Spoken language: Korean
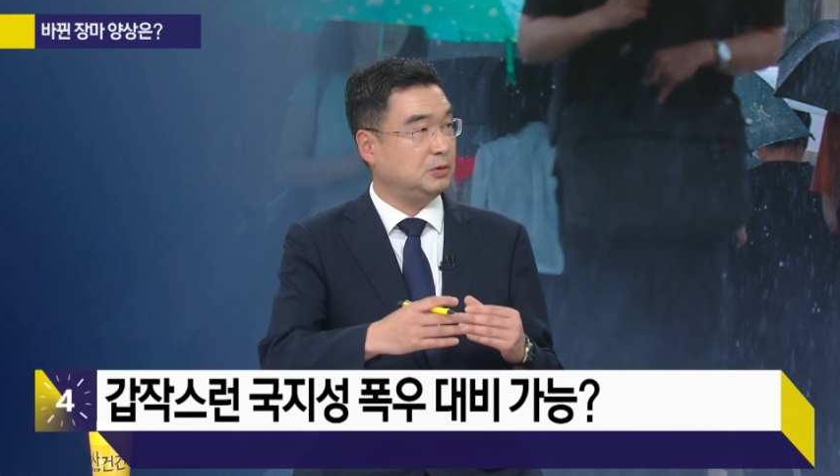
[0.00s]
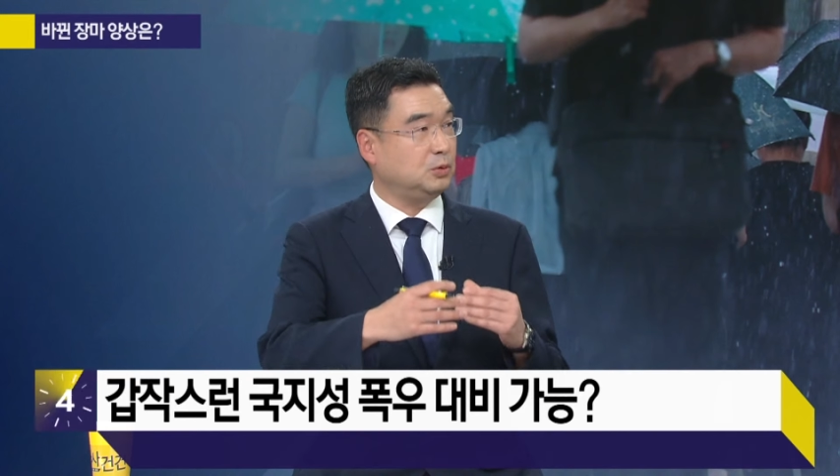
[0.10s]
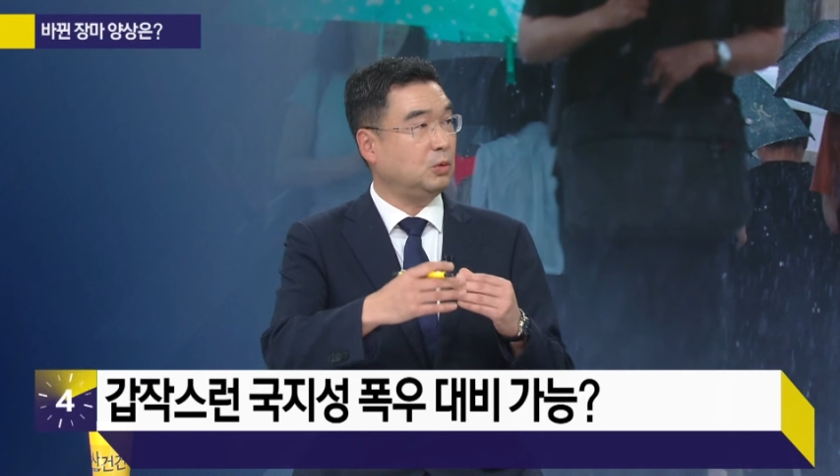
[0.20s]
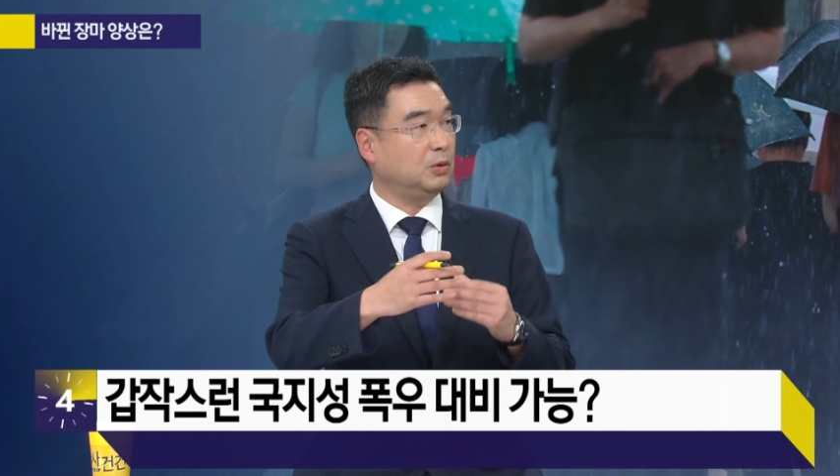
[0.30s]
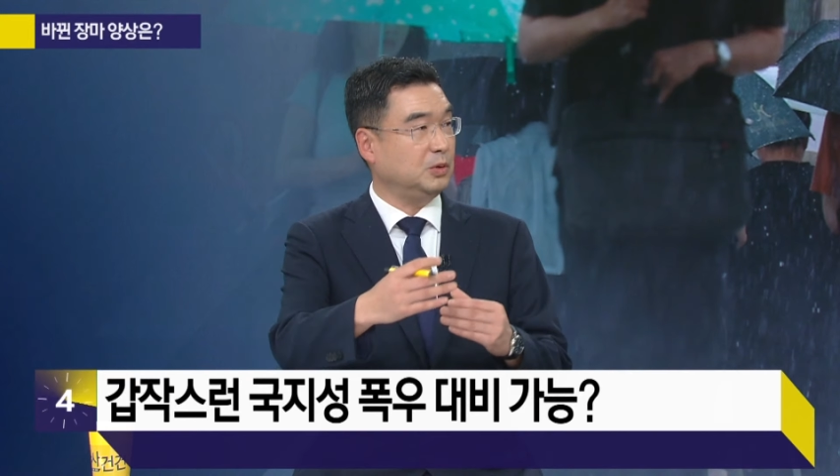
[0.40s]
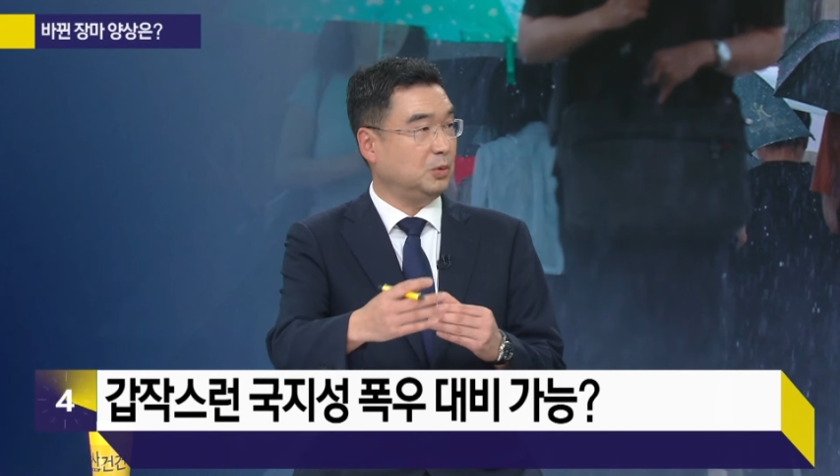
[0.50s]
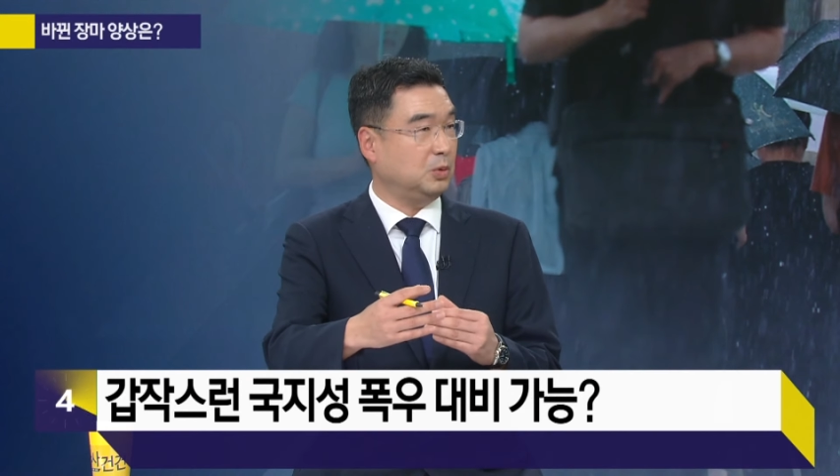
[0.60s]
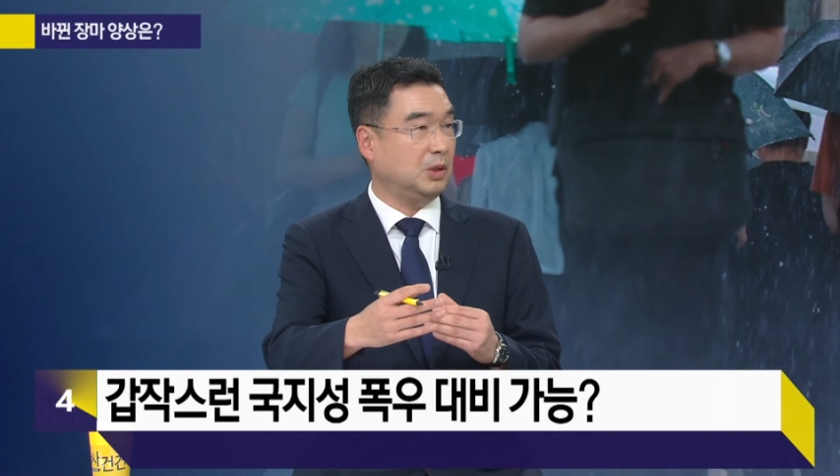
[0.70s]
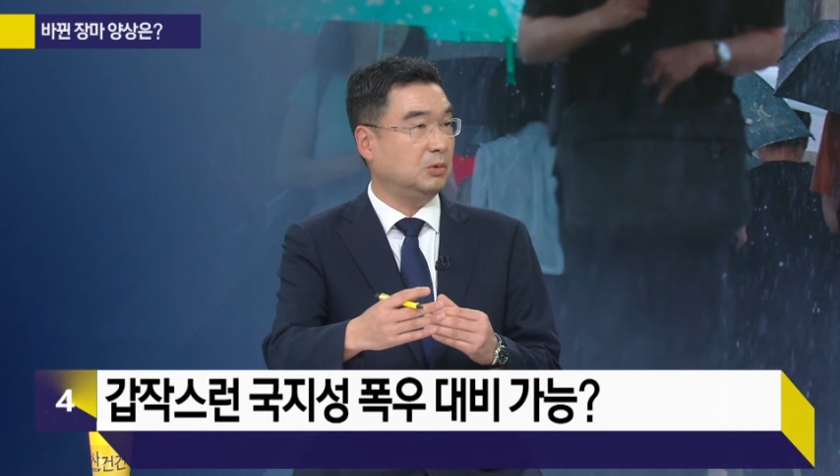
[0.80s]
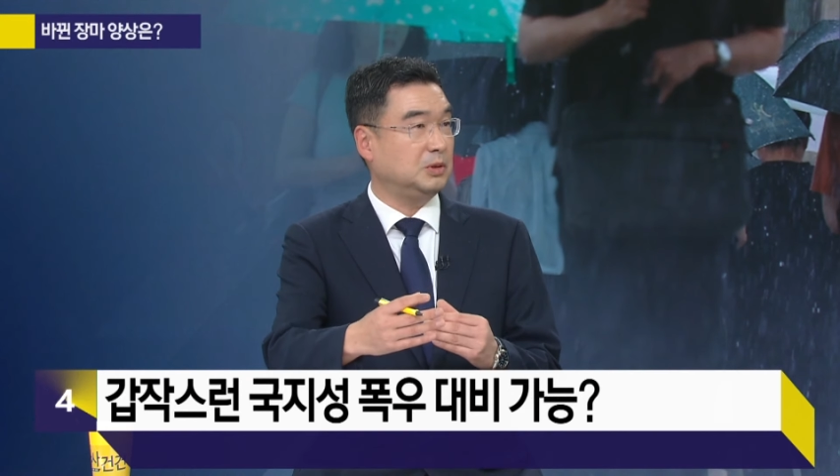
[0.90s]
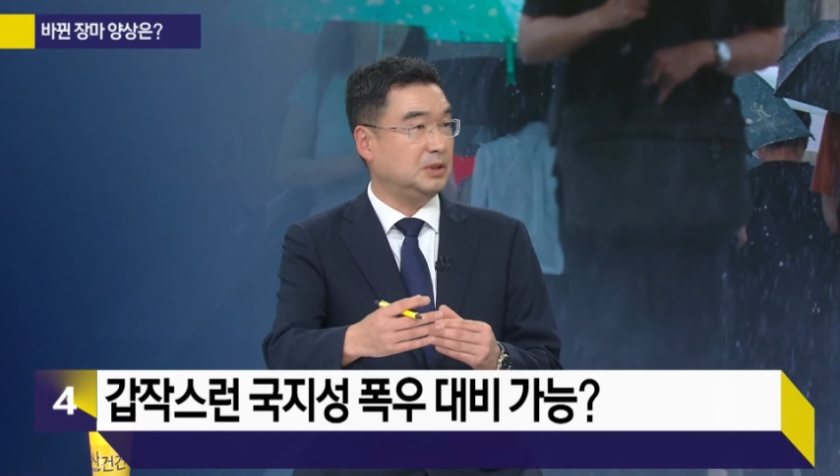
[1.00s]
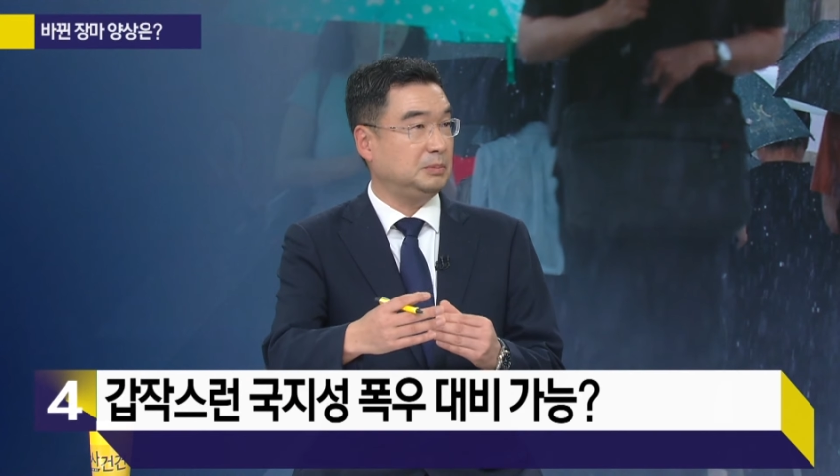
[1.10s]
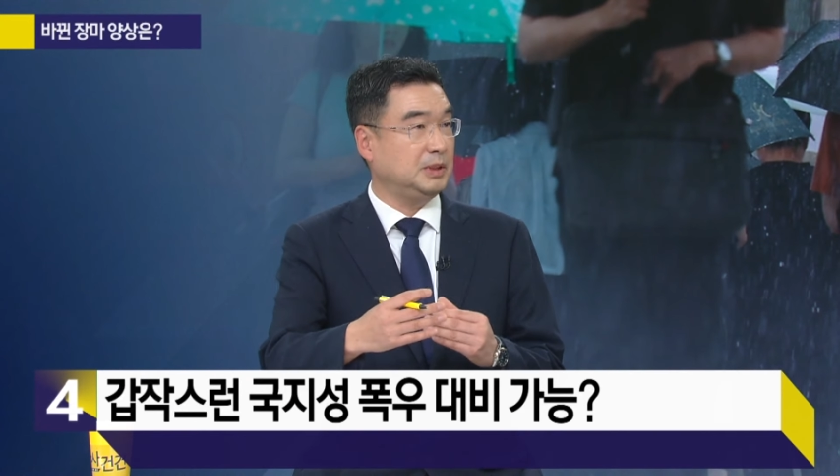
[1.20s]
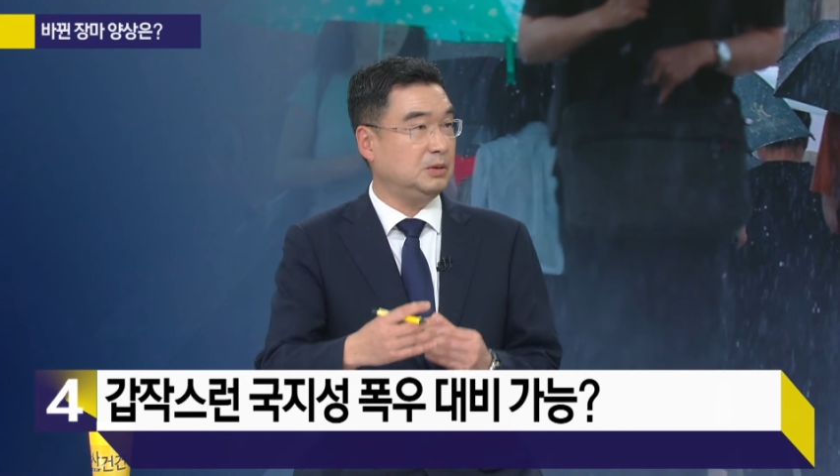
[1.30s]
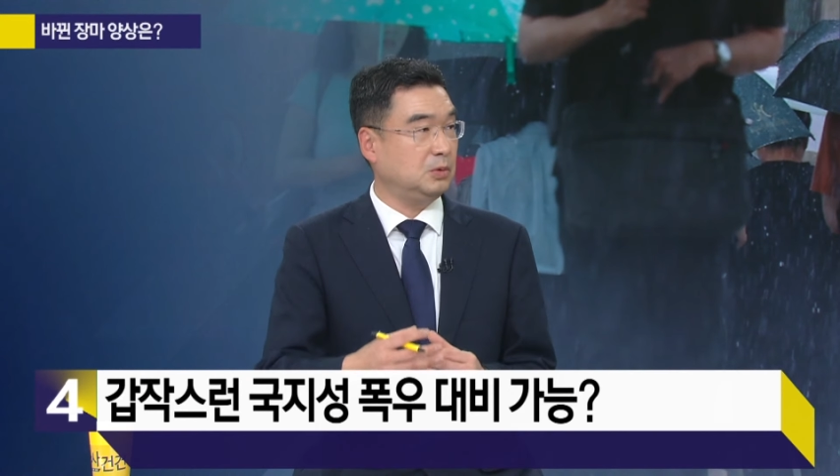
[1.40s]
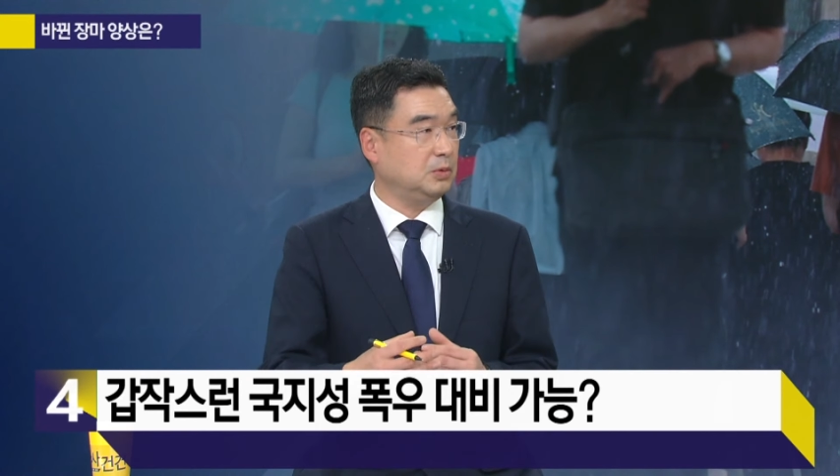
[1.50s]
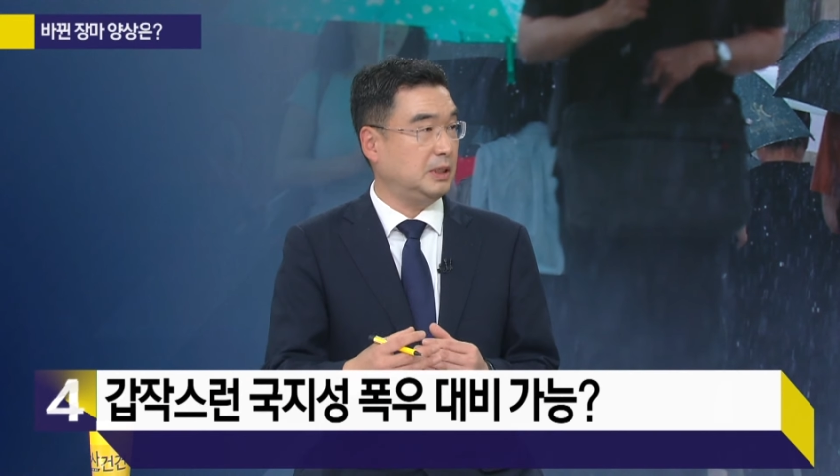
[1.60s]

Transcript: 수도권으로 올라올지 밑으로